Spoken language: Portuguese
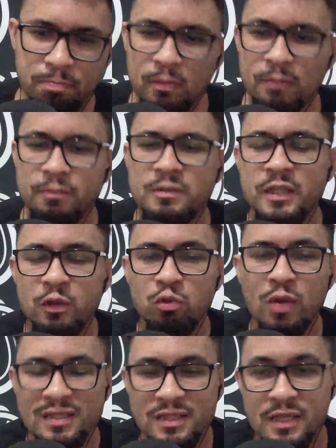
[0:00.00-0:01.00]

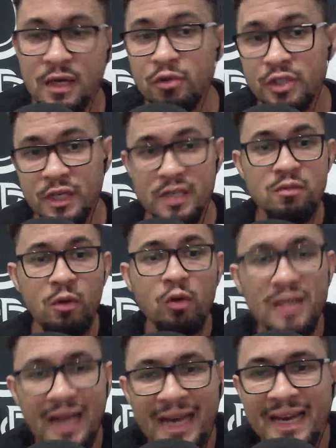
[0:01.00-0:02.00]
situação de eles
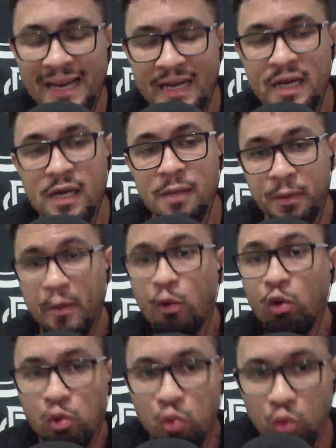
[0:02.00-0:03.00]
voltarem a campo em
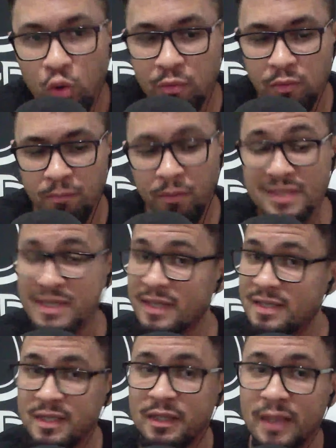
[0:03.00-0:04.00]
outubro, pode ser que
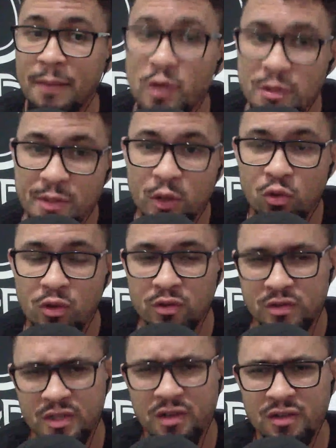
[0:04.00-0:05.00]
esse tempo diminua.
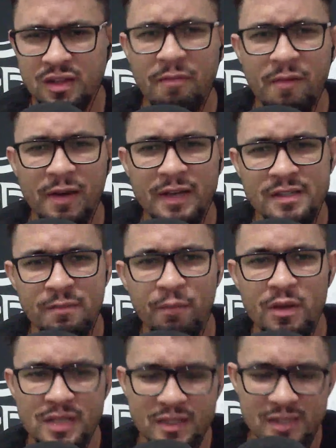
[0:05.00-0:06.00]
Eu até falei assim, pode
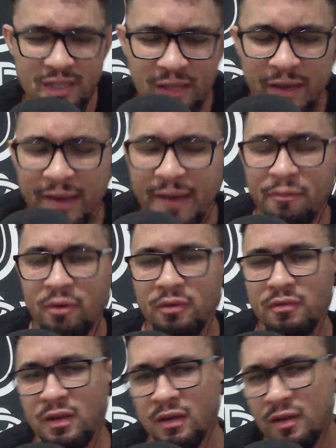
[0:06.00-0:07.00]
ser que setembro.
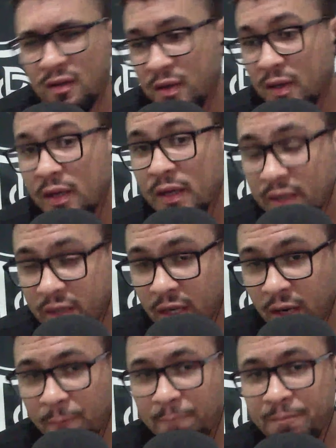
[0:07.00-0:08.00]

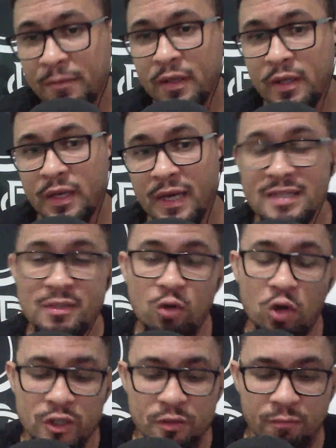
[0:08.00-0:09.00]
Então, eles
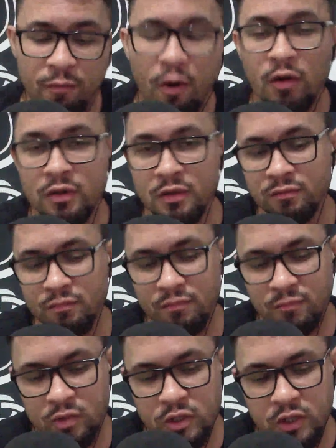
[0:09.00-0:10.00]
hoje voltam,
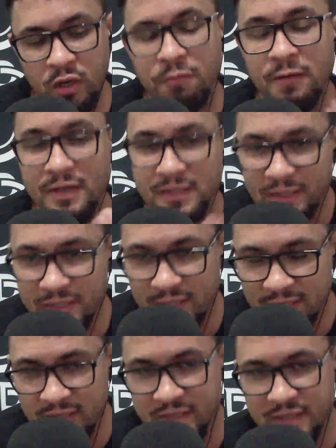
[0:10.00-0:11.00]
estão fazendo essa
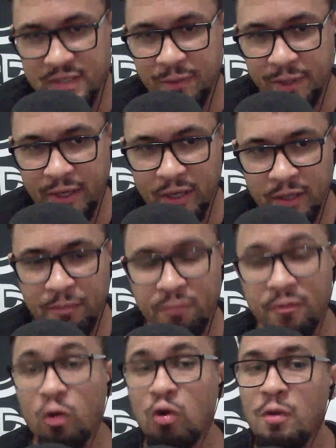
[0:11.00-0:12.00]
transição em campo,
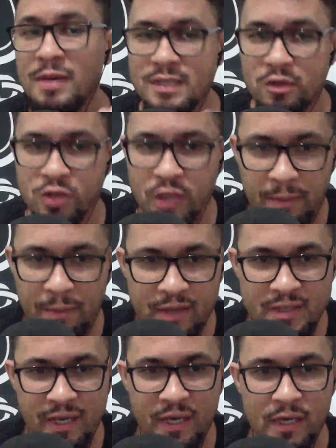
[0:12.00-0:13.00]
vão começar os trabalhos
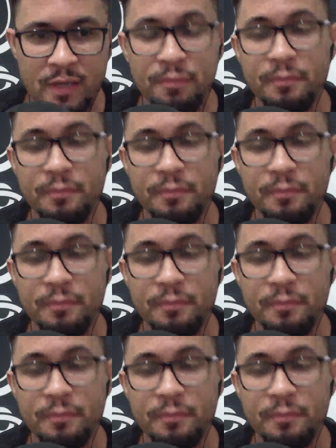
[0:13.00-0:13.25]
em campo,